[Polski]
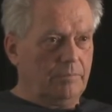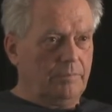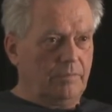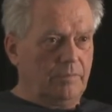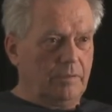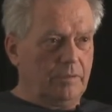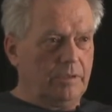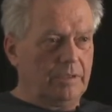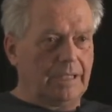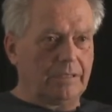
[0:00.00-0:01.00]

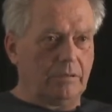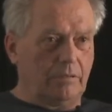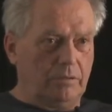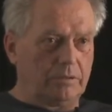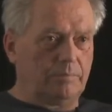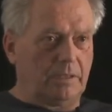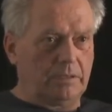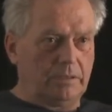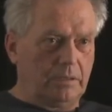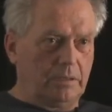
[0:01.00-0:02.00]
powolny taki
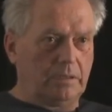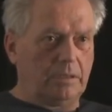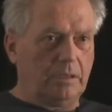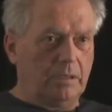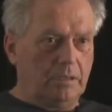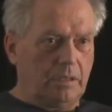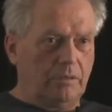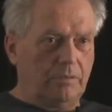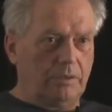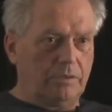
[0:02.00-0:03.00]
rozpad tych,
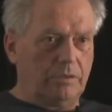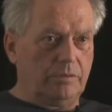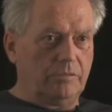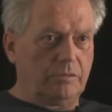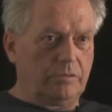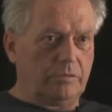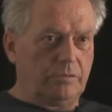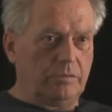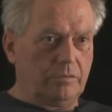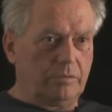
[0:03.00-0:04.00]
tego reżimu,
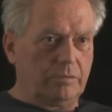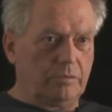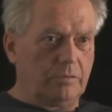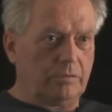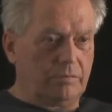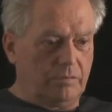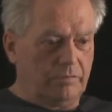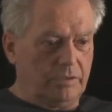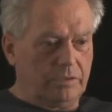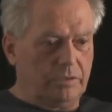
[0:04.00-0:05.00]
który
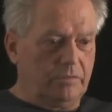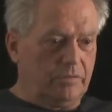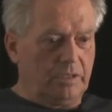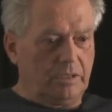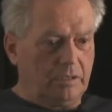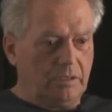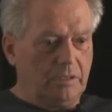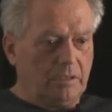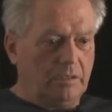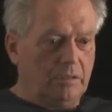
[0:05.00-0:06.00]
właściwie
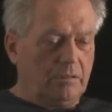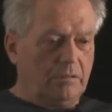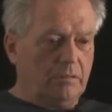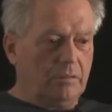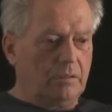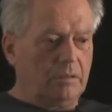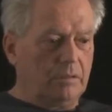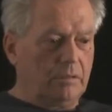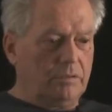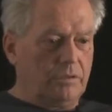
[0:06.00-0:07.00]

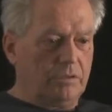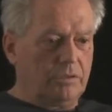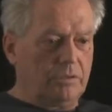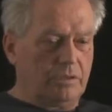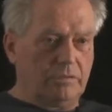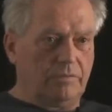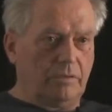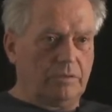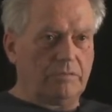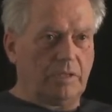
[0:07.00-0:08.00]
gdzieś
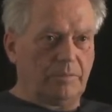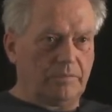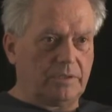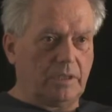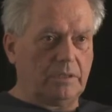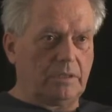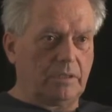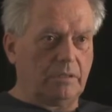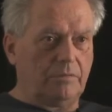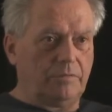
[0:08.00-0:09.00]
zezwolił na powstanie
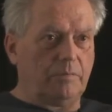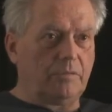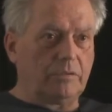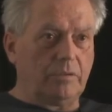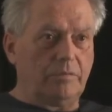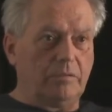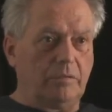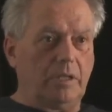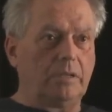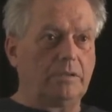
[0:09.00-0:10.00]
takiego filmu, który
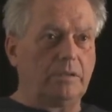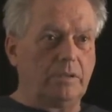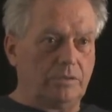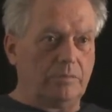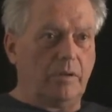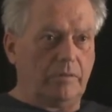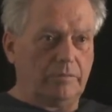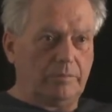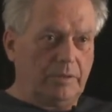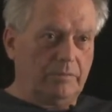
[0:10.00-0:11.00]
był
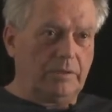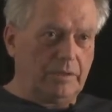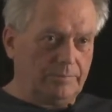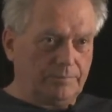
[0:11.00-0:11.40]
antyreżimowy, prawda?